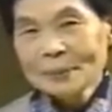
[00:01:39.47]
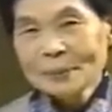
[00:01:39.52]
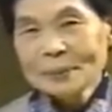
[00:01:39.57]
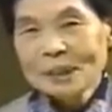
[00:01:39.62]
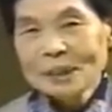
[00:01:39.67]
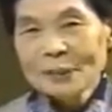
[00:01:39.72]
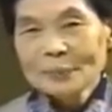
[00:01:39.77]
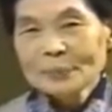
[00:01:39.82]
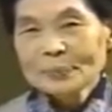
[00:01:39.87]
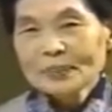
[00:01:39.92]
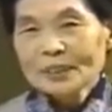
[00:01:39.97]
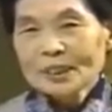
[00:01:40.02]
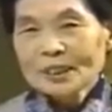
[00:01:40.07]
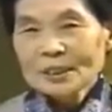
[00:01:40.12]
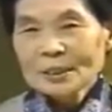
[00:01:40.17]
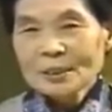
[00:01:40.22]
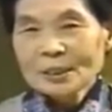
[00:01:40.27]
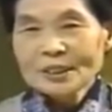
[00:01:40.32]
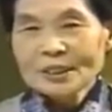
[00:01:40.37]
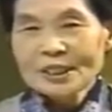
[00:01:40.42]
でまあ
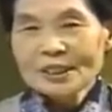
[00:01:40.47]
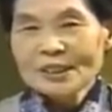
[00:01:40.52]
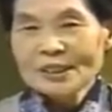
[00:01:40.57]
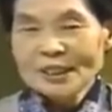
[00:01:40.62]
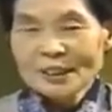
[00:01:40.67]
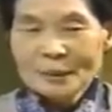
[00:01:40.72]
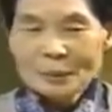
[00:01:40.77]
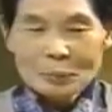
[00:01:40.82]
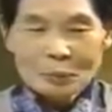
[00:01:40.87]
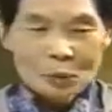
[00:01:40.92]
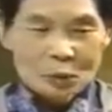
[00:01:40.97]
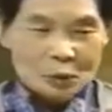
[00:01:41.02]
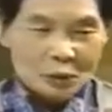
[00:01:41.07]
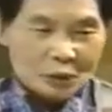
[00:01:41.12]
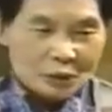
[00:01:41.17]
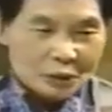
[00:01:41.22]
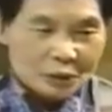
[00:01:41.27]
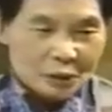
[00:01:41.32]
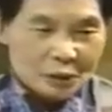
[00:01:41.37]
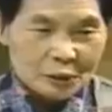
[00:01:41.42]
私は
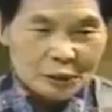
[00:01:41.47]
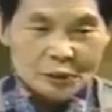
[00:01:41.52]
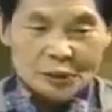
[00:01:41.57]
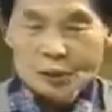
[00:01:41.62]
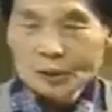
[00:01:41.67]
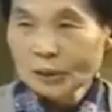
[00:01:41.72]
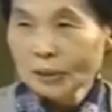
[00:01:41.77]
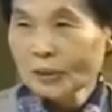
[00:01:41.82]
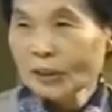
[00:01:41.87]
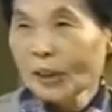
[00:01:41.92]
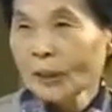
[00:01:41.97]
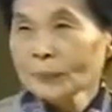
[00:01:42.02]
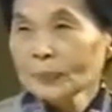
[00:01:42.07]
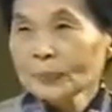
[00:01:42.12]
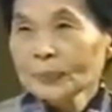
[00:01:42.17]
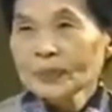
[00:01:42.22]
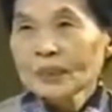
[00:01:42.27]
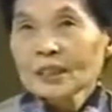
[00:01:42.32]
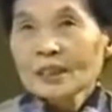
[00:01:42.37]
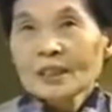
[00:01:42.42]
もうその時は
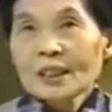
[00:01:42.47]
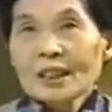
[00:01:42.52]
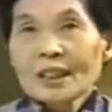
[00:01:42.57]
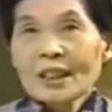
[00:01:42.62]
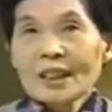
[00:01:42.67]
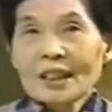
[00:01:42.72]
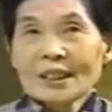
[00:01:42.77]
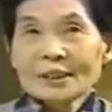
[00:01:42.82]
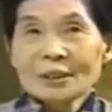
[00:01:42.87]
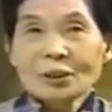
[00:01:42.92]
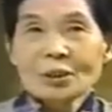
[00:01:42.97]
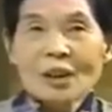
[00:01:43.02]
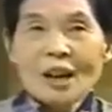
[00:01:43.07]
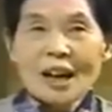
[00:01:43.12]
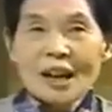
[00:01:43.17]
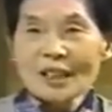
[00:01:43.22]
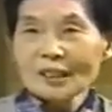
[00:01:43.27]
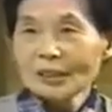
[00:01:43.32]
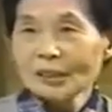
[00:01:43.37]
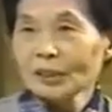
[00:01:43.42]
あの
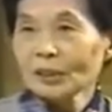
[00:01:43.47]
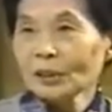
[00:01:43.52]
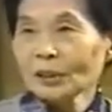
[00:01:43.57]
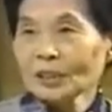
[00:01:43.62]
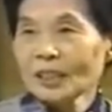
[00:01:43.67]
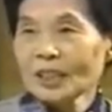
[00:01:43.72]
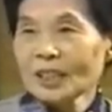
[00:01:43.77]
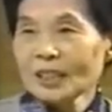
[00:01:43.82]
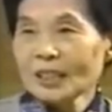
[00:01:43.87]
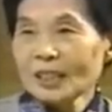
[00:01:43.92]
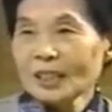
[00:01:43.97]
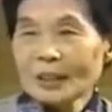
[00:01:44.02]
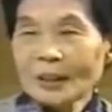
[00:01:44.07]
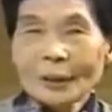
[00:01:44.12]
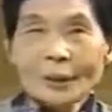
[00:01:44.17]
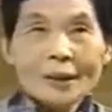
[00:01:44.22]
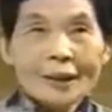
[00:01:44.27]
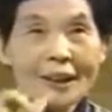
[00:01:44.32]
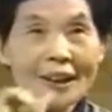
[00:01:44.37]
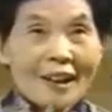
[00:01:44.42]
足をね
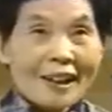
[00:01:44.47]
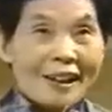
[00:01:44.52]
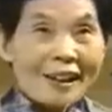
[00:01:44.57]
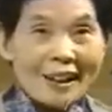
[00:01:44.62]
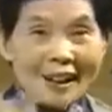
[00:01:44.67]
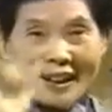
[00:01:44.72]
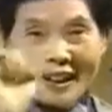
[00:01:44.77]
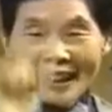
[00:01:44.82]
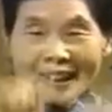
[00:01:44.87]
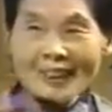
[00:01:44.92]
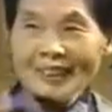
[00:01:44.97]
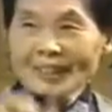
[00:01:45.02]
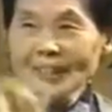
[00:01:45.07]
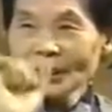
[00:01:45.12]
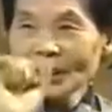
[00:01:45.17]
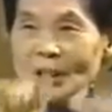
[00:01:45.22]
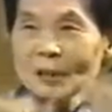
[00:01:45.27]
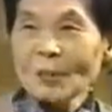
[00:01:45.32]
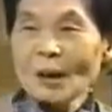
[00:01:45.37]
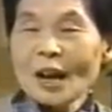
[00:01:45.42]

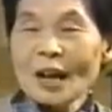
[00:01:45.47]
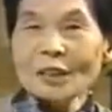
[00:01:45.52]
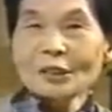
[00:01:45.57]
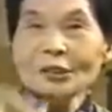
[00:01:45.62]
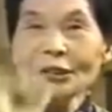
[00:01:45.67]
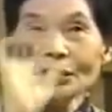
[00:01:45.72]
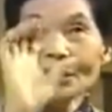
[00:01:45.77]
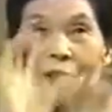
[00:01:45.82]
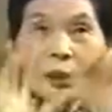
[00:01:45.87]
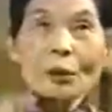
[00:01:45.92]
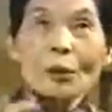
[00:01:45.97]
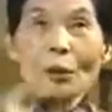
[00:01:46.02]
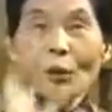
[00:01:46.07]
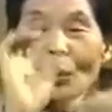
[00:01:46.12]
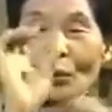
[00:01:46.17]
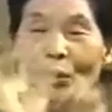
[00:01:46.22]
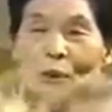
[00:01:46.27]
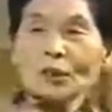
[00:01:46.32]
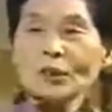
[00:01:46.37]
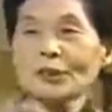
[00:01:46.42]
カーって足で
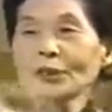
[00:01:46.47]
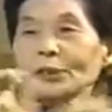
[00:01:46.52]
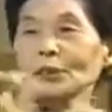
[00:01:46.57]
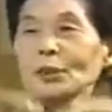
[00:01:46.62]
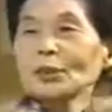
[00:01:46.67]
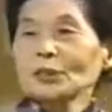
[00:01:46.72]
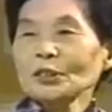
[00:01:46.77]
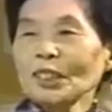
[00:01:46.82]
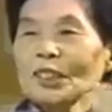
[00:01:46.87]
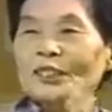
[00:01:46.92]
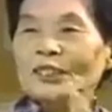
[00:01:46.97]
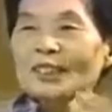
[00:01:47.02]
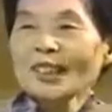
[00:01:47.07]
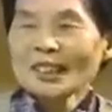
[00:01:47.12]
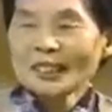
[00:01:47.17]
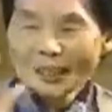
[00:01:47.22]
こう人を蹴っ